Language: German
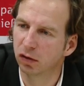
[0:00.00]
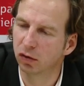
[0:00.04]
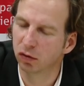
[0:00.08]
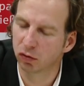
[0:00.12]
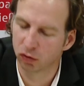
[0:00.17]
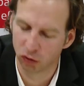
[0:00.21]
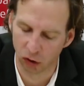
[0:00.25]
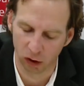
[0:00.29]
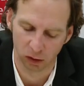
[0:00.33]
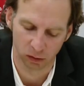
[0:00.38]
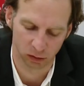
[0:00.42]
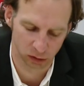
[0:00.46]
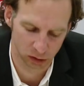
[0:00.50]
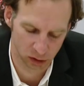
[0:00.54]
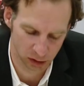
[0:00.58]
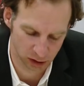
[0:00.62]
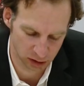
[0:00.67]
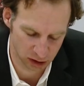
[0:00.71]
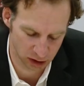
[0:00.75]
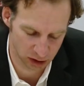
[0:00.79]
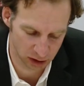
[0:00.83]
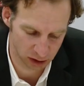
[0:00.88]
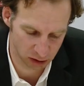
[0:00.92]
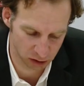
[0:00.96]
Ja,
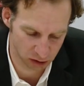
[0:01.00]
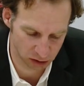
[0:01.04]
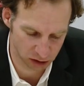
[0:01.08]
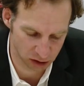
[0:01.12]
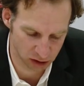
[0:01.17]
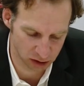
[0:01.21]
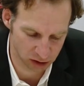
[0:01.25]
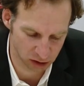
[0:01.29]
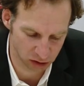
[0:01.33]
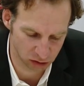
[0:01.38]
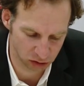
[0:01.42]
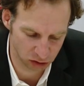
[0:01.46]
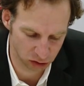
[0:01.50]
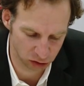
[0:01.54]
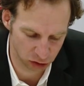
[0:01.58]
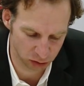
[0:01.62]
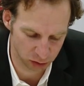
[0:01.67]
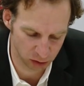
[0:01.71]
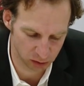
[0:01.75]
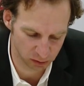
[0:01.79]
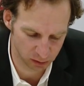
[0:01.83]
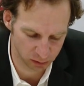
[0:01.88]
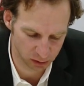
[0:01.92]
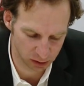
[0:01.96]
Tristan hat heute sehr, sehr gut
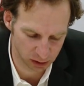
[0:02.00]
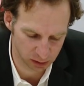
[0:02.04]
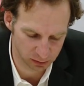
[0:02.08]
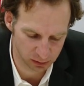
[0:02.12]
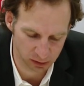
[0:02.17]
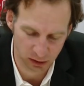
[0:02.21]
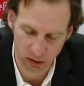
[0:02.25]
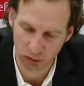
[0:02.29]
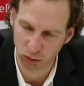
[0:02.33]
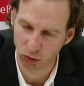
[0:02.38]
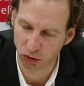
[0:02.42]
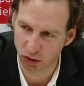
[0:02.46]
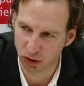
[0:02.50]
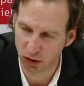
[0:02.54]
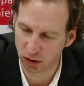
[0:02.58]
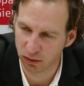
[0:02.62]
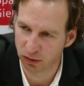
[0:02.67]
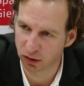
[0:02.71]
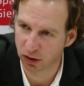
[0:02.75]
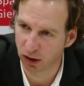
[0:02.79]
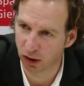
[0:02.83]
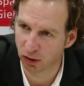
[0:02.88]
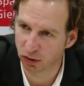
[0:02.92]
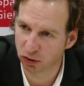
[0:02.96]
gespielt, wenn man da was
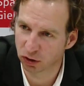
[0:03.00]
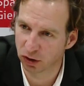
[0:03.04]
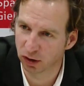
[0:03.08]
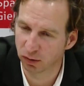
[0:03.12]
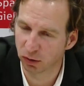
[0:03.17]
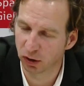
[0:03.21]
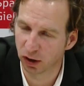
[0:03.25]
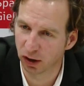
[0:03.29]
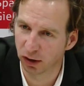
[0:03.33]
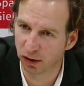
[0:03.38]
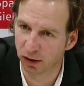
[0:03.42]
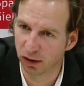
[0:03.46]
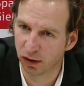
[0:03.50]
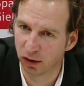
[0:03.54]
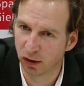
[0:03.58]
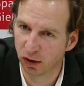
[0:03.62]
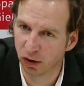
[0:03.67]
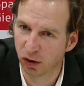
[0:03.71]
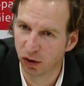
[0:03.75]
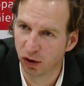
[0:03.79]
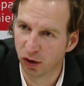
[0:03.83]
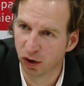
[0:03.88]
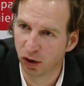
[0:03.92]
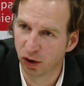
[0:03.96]
Positives rausnehmen kann
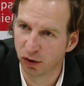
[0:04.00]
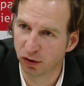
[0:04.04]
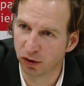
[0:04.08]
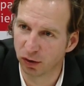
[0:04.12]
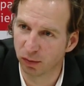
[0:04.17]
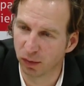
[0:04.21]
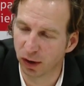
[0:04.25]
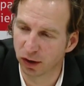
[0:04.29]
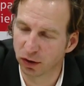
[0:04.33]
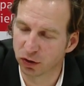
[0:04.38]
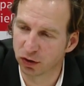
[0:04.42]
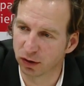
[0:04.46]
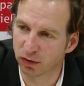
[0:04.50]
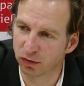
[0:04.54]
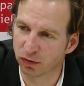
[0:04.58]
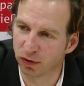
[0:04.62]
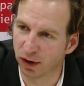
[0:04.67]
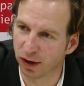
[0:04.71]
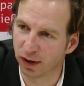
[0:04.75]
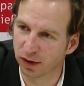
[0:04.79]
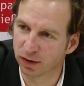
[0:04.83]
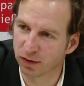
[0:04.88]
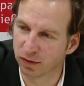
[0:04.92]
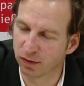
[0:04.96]
die Mannschaft
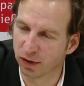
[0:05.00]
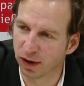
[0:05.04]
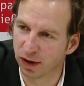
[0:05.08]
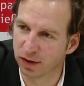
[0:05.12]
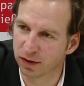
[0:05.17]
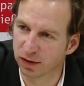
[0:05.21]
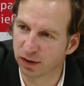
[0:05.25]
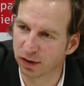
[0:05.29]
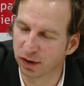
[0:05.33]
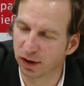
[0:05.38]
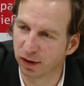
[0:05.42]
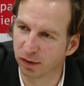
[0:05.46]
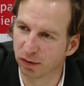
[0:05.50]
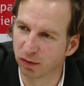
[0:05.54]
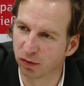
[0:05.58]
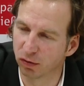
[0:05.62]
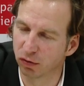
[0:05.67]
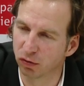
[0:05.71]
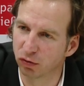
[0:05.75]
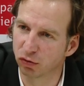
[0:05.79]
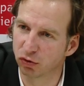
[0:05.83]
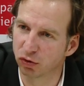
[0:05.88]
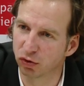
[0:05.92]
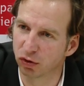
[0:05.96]
phasenweise
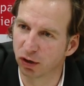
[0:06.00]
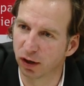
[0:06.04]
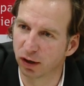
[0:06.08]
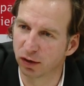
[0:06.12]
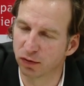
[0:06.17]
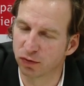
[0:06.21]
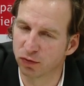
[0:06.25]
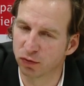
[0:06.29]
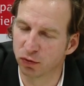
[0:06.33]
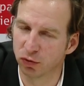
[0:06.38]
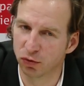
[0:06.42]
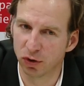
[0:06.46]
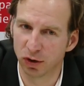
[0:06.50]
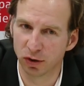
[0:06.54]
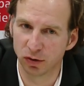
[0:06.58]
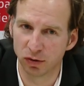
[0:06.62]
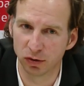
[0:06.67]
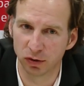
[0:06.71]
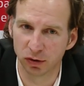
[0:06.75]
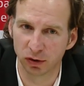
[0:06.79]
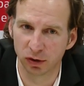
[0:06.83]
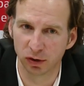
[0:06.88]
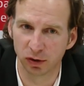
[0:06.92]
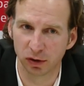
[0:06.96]
dann sogar geführt
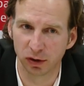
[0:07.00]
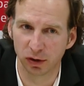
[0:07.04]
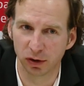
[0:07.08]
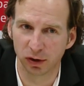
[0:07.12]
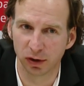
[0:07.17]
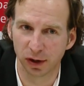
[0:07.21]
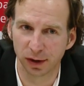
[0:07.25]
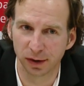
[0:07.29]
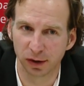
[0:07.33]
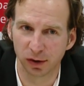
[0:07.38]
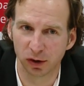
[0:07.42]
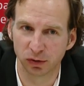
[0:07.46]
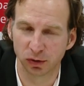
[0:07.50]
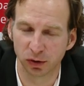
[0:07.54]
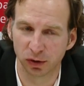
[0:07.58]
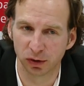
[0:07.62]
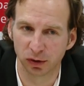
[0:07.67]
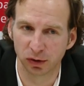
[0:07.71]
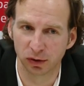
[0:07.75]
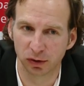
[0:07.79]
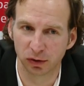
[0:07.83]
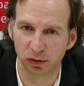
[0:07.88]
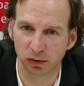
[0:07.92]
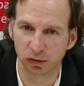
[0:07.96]
und äh, hat auch
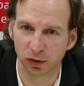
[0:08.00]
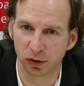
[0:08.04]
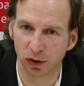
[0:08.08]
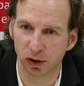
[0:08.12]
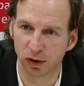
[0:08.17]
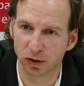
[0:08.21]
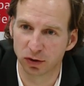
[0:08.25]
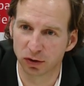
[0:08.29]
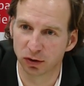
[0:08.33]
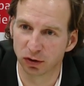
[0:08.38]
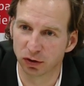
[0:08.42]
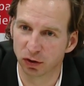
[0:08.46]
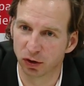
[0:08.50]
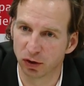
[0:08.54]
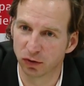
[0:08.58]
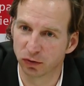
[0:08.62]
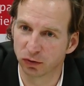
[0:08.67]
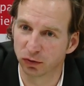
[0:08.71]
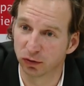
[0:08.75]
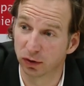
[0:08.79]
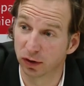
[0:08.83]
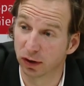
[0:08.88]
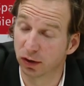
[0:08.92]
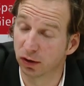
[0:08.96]
von, von außen
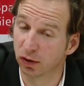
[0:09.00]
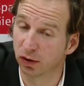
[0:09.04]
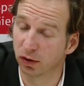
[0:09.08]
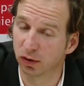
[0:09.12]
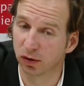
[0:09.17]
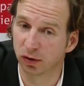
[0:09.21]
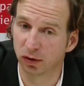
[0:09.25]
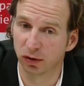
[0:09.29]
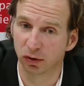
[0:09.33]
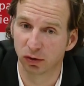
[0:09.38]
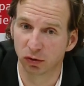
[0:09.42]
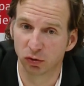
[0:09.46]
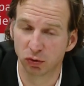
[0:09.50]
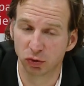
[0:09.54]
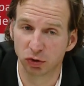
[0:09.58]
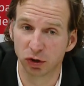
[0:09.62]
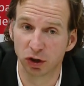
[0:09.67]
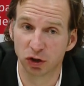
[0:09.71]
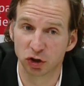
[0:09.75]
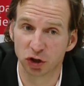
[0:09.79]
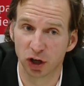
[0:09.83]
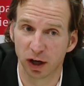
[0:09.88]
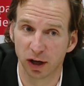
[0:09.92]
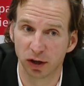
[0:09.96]
getroffen, hat auch äh, gute
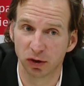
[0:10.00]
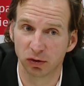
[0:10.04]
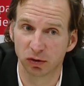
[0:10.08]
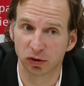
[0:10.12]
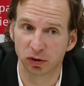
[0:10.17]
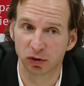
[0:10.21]
Entscheidungen